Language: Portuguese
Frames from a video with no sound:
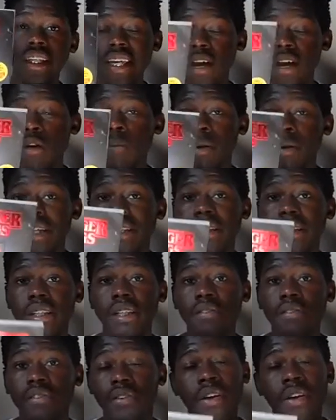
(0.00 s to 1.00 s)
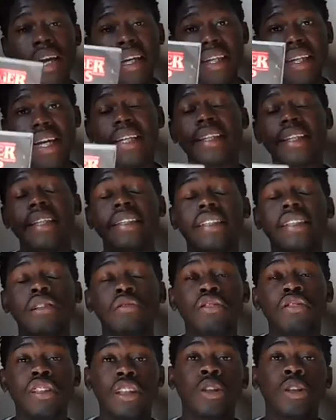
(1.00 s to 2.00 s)
Quer comprar esse livro? Quer ter esse
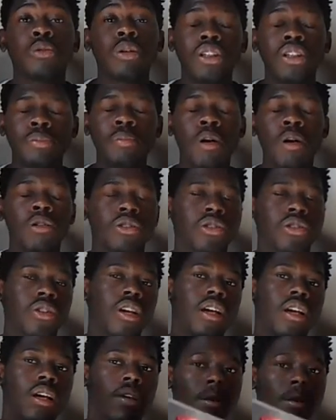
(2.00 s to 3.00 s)
livro nas suas mãos?